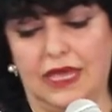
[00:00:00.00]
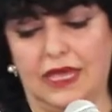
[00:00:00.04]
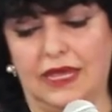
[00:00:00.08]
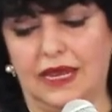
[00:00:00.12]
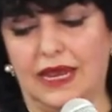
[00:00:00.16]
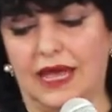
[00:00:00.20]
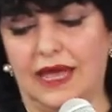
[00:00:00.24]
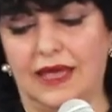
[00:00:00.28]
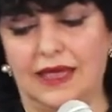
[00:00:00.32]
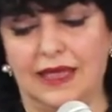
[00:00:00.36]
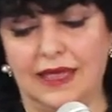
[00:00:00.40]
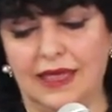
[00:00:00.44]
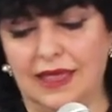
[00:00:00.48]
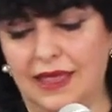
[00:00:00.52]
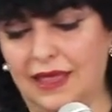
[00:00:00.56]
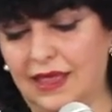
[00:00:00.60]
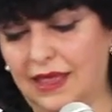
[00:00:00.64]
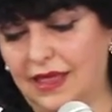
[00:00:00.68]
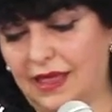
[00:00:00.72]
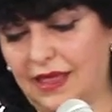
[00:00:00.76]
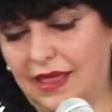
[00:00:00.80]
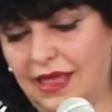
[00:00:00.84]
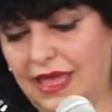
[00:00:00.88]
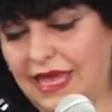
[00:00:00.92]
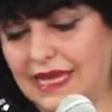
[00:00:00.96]
era
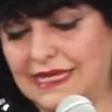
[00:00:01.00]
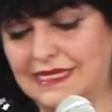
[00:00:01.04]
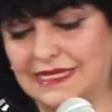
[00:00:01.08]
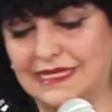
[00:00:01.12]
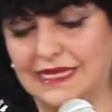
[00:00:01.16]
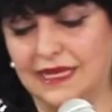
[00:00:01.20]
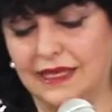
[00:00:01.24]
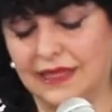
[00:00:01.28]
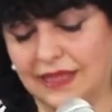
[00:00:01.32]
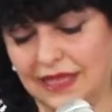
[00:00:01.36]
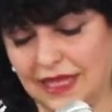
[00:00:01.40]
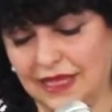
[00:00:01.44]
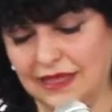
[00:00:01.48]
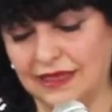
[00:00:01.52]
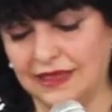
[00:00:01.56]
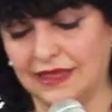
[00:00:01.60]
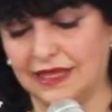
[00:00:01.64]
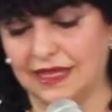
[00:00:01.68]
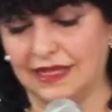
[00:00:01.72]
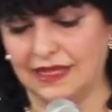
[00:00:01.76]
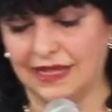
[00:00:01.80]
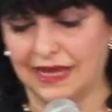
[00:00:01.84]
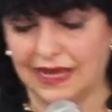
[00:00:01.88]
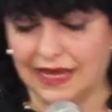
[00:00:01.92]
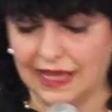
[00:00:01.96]

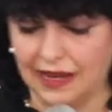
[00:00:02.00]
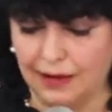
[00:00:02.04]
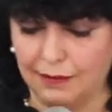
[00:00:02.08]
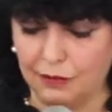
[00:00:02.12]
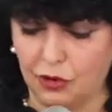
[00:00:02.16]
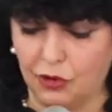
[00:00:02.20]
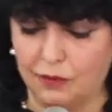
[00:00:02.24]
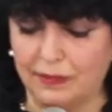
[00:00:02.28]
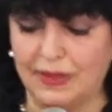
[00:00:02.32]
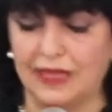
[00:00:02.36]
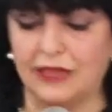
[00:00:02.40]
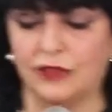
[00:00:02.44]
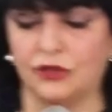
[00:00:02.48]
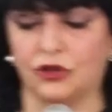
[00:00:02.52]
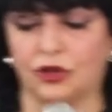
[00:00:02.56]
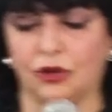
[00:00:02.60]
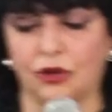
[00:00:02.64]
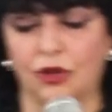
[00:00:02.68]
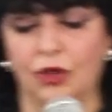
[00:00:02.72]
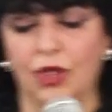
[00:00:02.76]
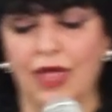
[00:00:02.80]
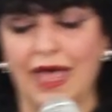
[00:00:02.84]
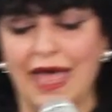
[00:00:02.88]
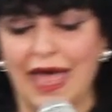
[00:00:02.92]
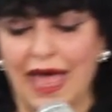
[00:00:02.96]
existente en aquel
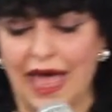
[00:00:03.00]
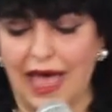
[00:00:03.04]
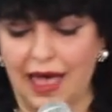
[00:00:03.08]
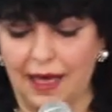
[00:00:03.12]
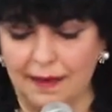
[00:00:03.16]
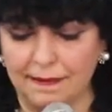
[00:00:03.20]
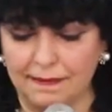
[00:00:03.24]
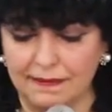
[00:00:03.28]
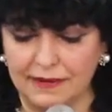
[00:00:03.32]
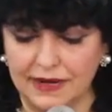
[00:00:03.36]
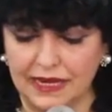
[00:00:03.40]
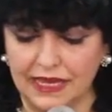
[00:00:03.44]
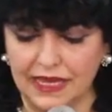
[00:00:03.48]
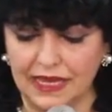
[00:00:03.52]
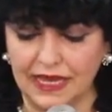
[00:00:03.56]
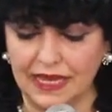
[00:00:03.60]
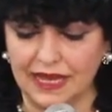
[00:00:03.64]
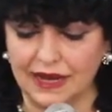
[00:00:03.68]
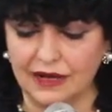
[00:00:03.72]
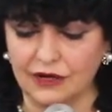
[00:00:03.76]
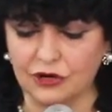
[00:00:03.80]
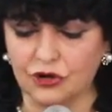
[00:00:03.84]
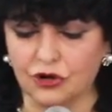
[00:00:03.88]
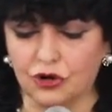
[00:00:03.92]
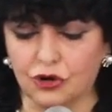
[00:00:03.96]
momento,
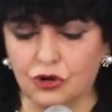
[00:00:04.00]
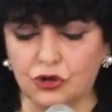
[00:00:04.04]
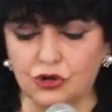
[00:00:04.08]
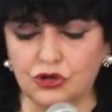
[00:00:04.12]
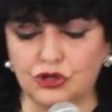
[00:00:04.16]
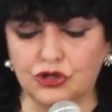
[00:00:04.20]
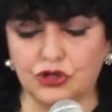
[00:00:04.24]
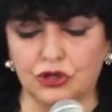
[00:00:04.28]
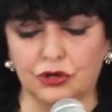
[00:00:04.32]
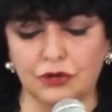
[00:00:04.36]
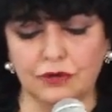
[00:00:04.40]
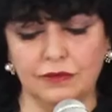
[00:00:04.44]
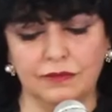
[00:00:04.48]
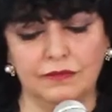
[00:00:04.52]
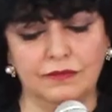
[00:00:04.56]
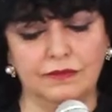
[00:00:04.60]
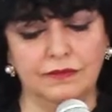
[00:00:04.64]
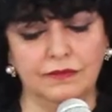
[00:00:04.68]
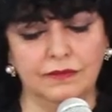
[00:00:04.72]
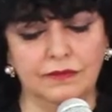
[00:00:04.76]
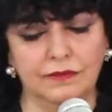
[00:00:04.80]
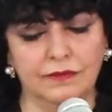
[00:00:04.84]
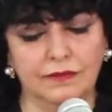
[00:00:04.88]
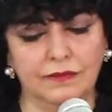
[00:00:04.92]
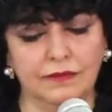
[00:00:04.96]
abría el rollo
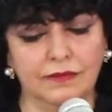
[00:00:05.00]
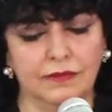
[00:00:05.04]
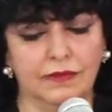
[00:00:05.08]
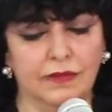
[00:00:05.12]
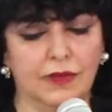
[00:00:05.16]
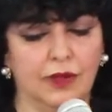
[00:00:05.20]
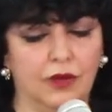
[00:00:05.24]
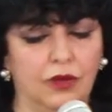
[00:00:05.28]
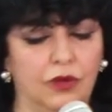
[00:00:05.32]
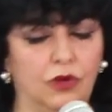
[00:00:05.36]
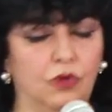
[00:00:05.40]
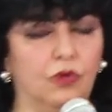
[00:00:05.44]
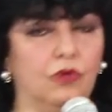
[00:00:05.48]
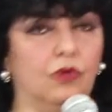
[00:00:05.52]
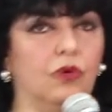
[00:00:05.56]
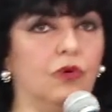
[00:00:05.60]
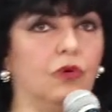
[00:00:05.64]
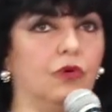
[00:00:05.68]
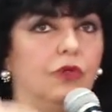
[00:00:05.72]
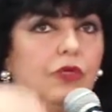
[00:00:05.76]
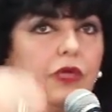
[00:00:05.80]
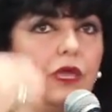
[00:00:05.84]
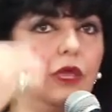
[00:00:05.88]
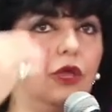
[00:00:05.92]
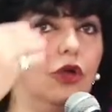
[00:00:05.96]
y un
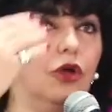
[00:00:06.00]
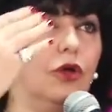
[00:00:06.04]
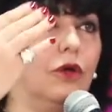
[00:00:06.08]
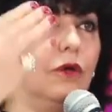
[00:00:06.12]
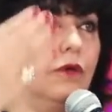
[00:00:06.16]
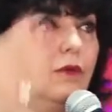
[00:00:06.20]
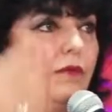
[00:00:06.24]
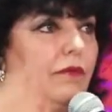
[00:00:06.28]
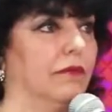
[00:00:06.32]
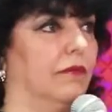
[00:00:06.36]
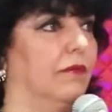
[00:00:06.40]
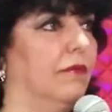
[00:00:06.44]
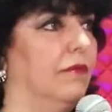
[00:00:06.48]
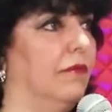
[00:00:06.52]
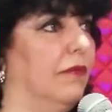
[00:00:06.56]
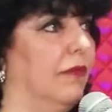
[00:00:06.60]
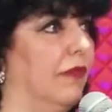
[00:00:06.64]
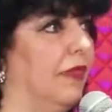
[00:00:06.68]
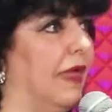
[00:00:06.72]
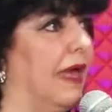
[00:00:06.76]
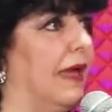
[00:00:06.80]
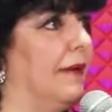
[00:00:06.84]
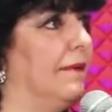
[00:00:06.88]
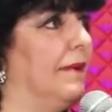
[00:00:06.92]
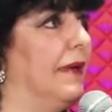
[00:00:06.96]
judío
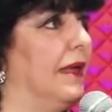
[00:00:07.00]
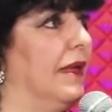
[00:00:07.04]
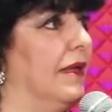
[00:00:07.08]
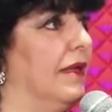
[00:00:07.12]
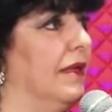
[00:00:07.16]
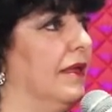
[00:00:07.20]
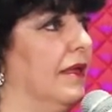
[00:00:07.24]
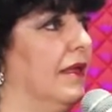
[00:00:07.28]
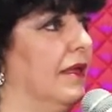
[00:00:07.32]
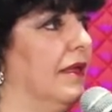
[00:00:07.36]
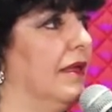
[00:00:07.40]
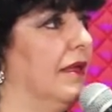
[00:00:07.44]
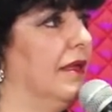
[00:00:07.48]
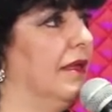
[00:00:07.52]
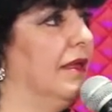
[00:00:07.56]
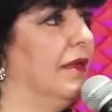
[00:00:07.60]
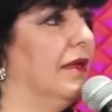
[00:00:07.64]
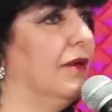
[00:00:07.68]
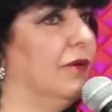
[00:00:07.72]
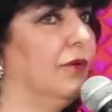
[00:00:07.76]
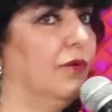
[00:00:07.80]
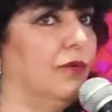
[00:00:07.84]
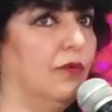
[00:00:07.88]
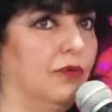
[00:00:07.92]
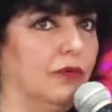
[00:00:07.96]
daba
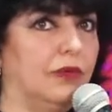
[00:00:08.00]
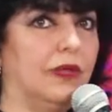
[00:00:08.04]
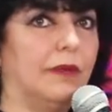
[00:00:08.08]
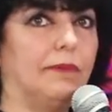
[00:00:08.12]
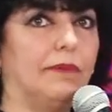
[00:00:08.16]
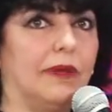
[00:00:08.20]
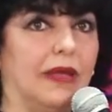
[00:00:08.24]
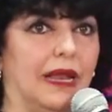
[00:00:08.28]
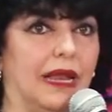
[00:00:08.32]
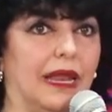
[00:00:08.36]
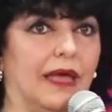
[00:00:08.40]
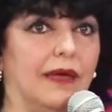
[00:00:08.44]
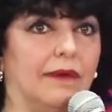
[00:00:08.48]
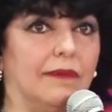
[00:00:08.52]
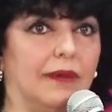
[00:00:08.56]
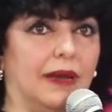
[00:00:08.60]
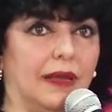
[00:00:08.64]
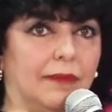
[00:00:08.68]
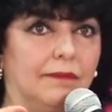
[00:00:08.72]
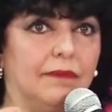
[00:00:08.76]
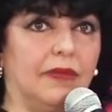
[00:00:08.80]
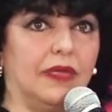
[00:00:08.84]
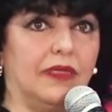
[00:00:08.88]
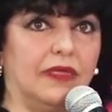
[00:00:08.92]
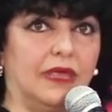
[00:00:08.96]
una
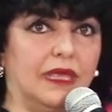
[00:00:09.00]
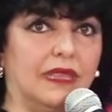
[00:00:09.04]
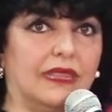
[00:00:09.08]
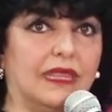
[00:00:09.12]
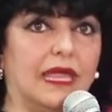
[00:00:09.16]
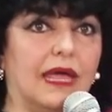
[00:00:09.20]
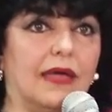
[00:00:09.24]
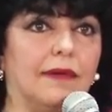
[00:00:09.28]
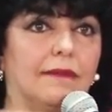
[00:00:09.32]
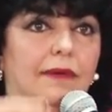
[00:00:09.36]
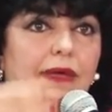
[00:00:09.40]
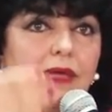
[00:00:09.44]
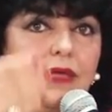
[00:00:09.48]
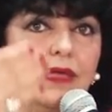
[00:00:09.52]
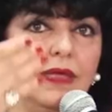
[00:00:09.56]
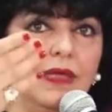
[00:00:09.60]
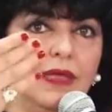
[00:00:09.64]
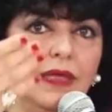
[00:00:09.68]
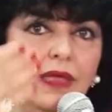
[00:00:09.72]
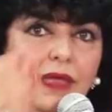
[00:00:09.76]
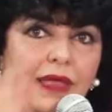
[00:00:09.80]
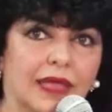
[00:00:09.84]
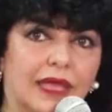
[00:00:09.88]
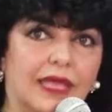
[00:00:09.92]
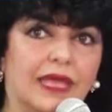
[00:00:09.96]
palabra,
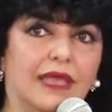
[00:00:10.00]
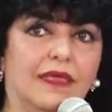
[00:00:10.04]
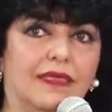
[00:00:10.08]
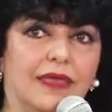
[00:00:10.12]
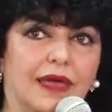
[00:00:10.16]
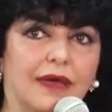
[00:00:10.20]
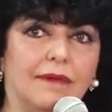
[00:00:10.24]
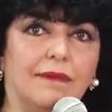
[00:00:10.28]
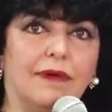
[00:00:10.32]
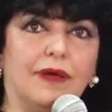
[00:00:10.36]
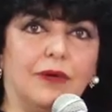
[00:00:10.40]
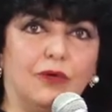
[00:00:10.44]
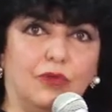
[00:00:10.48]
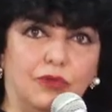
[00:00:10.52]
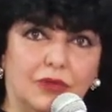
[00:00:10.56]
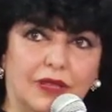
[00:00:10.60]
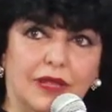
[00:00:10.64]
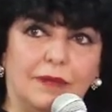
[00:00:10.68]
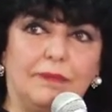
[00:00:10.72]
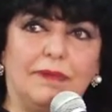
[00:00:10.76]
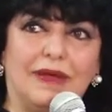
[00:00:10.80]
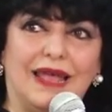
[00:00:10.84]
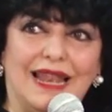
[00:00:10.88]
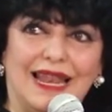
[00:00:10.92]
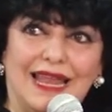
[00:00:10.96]
meditaba y daba
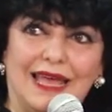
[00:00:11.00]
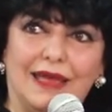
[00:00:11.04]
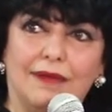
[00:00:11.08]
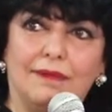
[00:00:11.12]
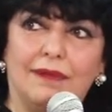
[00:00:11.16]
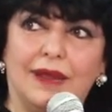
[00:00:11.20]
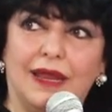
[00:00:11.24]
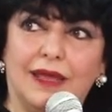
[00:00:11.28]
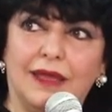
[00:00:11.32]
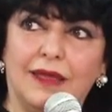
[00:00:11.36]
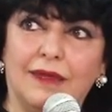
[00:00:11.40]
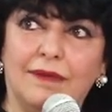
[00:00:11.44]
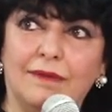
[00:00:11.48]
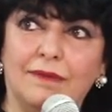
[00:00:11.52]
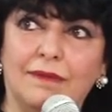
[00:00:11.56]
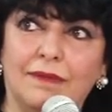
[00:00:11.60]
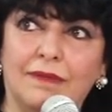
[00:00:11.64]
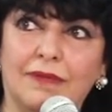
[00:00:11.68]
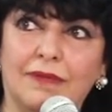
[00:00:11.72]
una palabra.